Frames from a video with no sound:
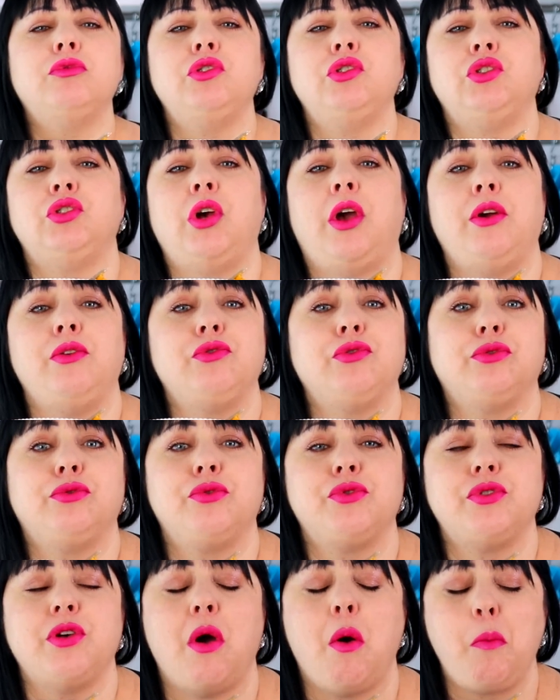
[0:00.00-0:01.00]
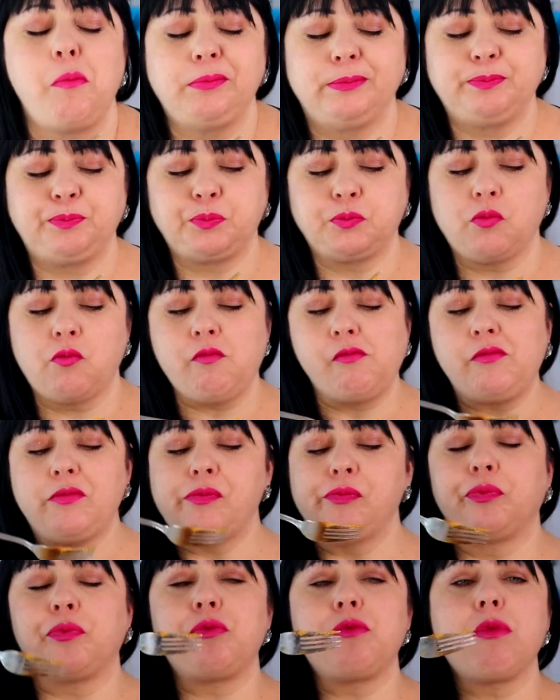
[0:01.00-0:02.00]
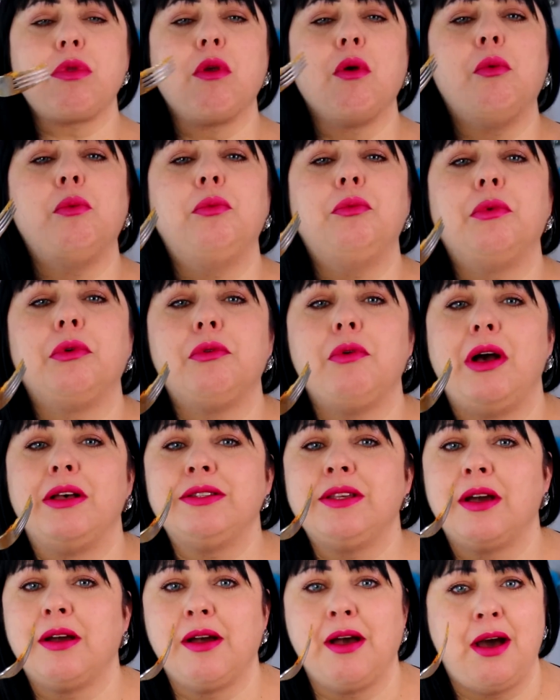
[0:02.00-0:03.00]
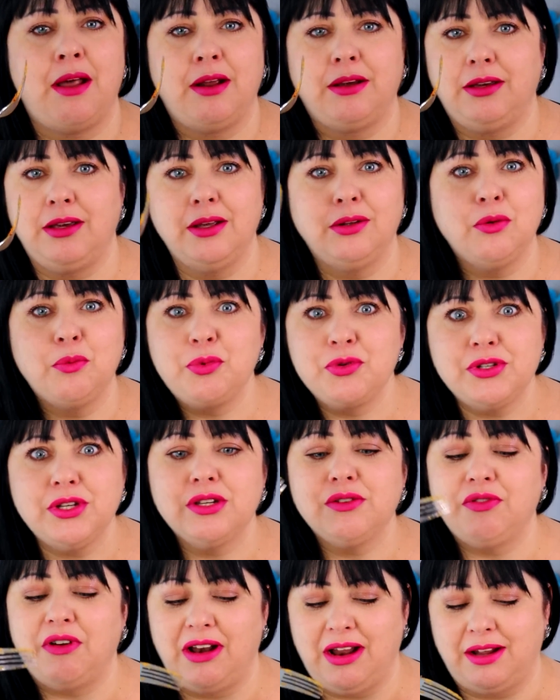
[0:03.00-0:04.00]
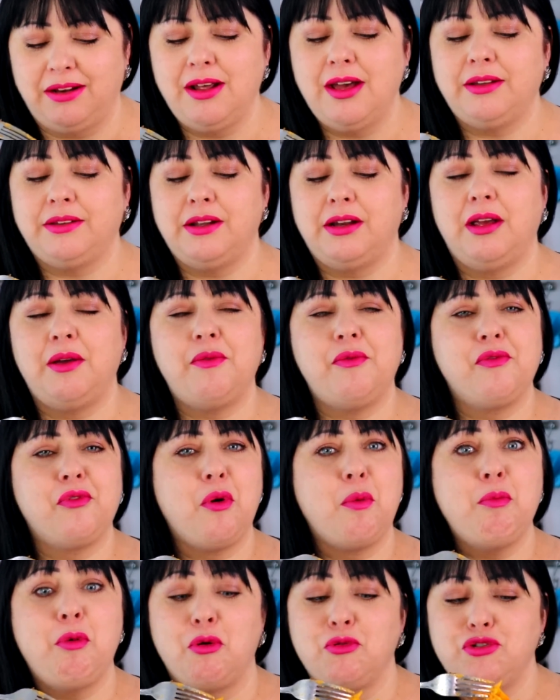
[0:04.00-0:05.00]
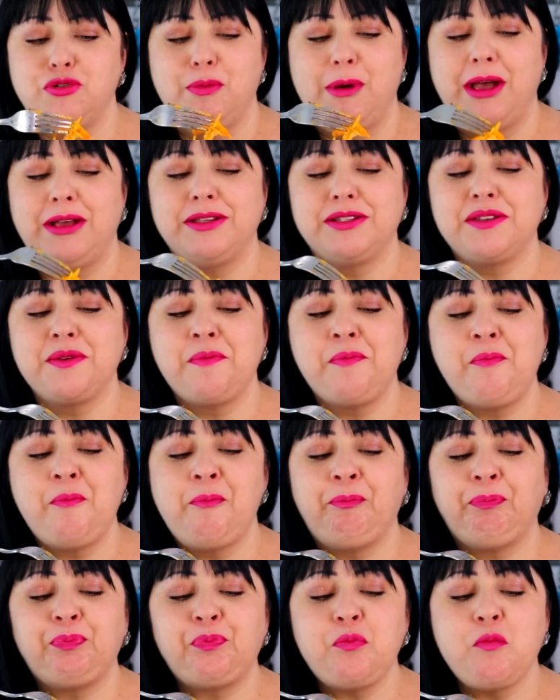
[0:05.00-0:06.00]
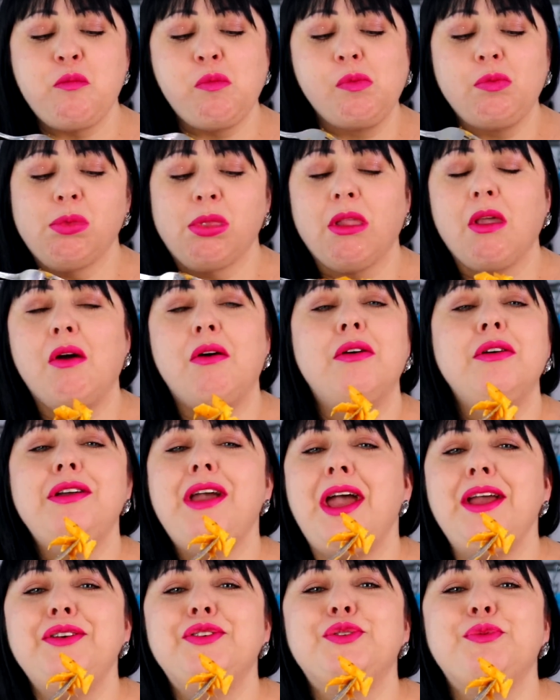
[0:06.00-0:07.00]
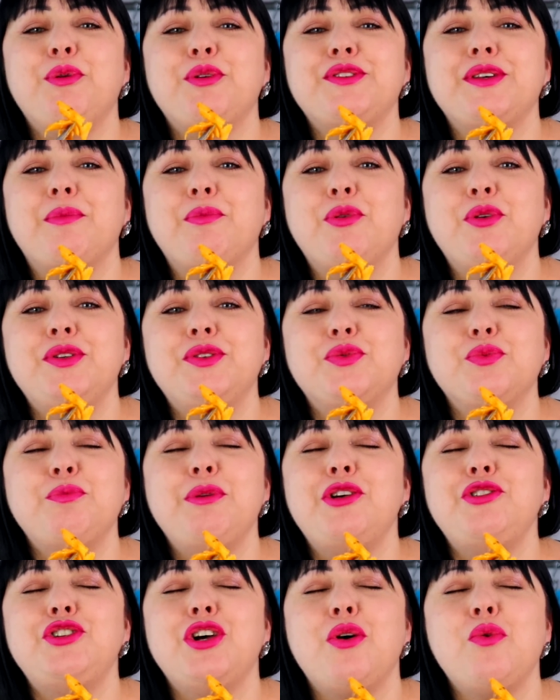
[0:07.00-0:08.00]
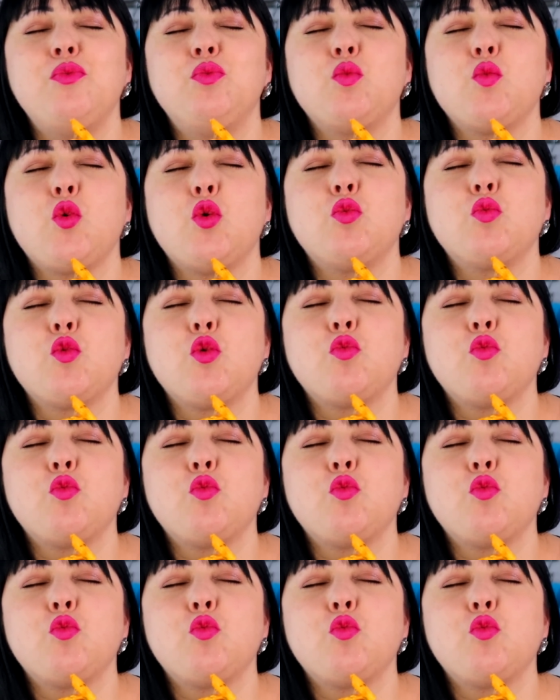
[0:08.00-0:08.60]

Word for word: Gente do céu. Com essa cara aqui, não preciso falar nada, né? Ficou bom demais. E é isso, meus amores. Um beijão.